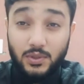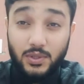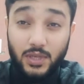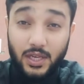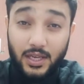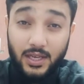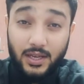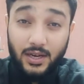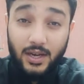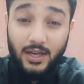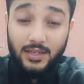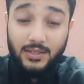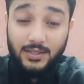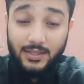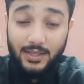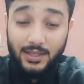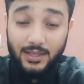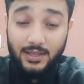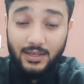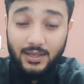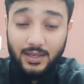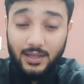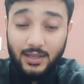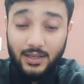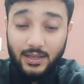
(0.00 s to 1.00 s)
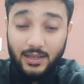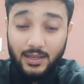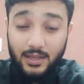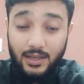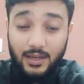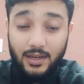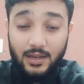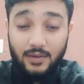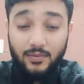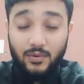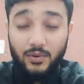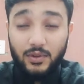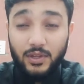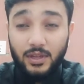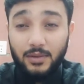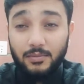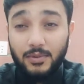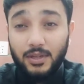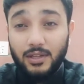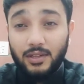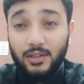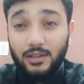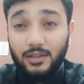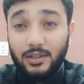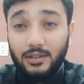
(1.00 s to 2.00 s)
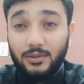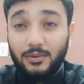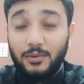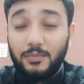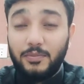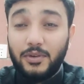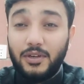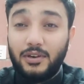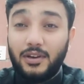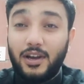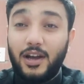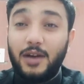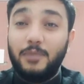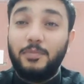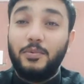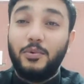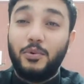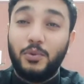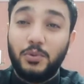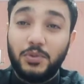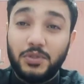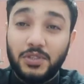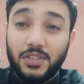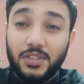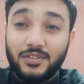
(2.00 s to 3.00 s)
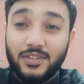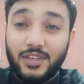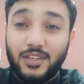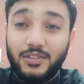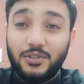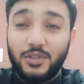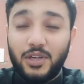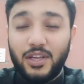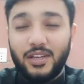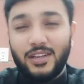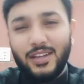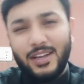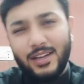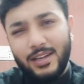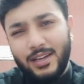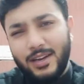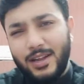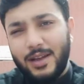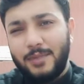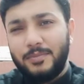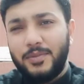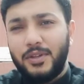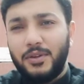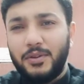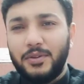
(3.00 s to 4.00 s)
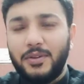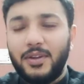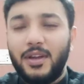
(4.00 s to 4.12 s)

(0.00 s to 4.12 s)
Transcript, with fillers: सही रास्ता दिखाने की अगर वो नहीं बदलता तो फिर आपको उसके साथ जो है ना अगर आपने